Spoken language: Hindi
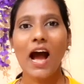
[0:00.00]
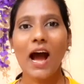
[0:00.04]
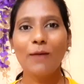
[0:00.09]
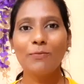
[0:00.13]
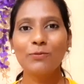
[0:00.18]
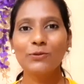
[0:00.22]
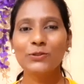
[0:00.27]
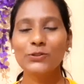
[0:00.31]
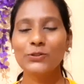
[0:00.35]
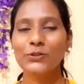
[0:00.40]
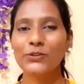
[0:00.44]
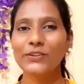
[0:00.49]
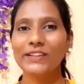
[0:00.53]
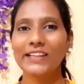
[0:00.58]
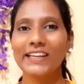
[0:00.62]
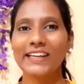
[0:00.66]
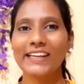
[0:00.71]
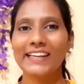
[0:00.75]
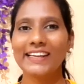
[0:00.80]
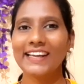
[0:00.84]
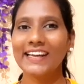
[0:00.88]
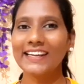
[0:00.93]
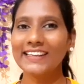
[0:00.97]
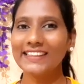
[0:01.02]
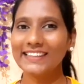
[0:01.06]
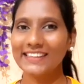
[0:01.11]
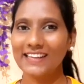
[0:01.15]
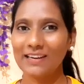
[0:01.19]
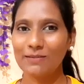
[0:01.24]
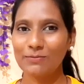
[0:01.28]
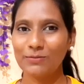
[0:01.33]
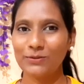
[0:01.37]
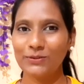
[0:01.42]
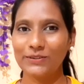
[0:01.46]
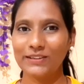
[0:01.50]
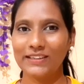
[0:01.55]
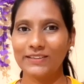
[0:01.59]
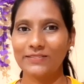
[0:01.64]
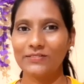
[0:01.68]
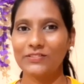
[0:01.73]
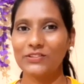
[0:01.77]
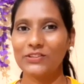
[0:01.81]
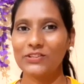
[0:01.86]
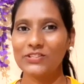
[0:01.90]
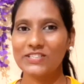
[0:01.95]
आप उसको देखना ना भूलें
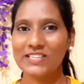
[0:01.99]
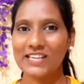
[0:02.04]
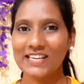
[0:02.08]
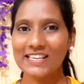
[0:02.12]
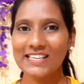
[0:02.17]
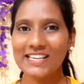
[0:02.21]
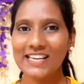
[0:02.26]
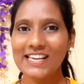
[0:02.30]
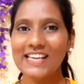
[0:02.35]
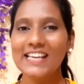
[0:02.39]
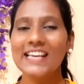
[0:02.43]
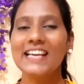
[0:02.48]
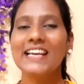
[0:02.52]
तो चलिए